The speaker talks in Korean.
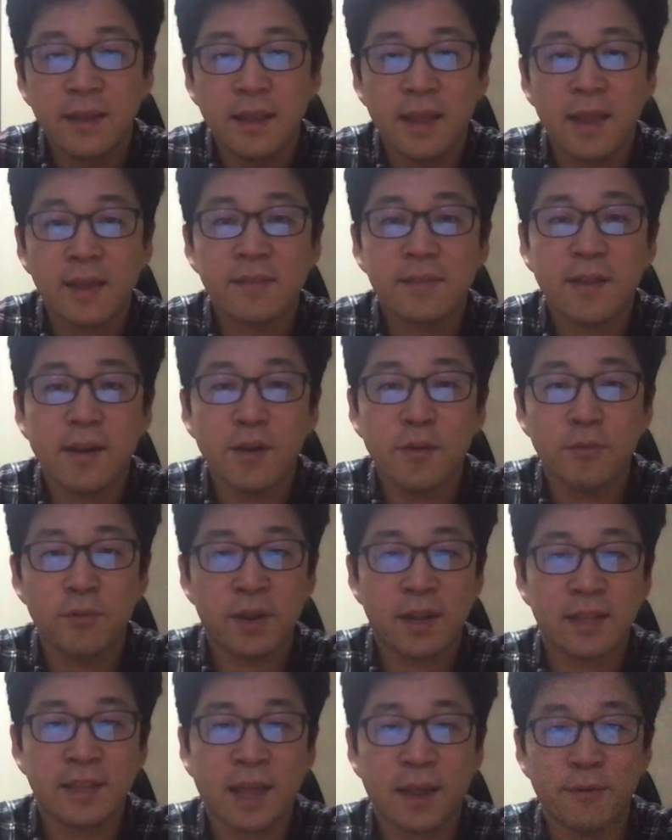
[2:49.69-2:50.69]
엑셀로
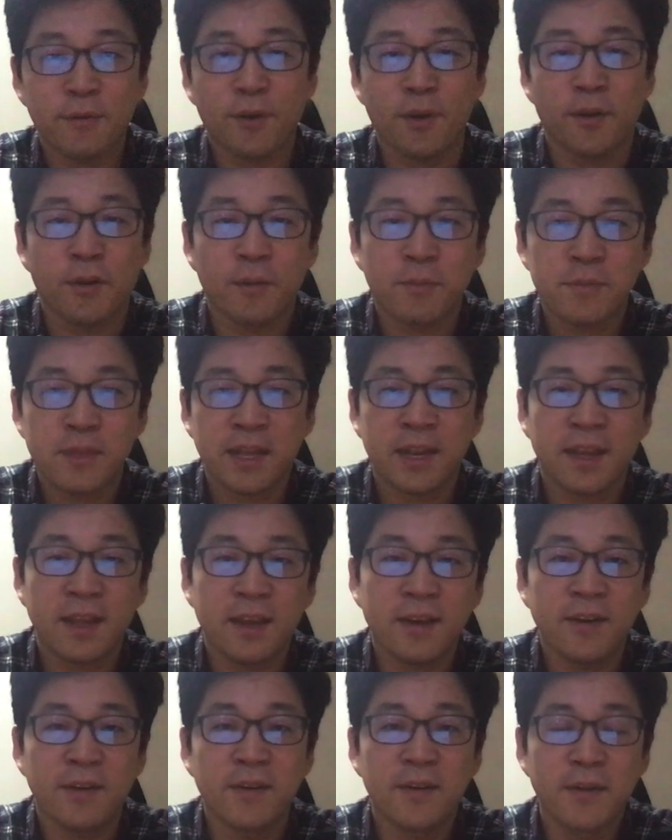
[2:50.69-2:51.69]
우리가 다루기
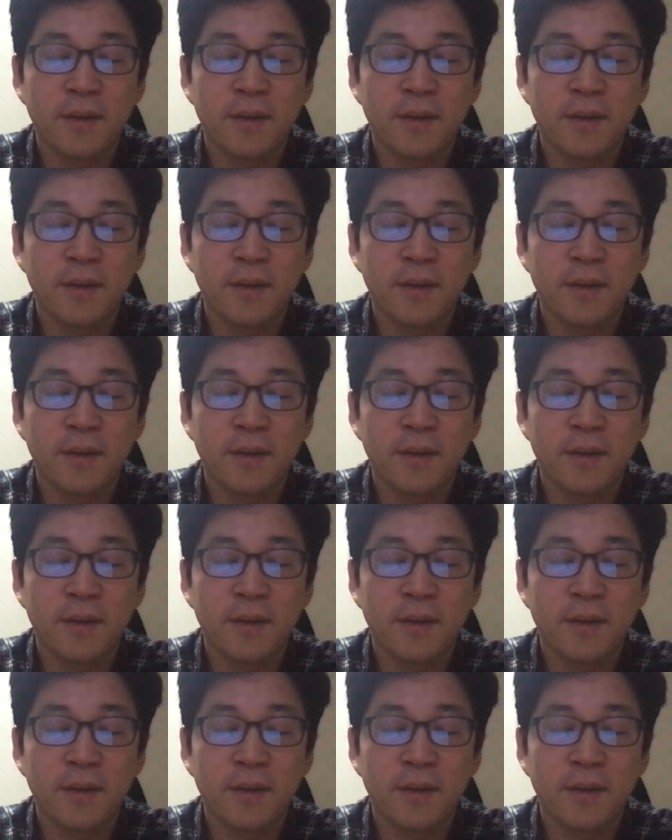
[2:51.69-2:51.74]
어렵잖아요.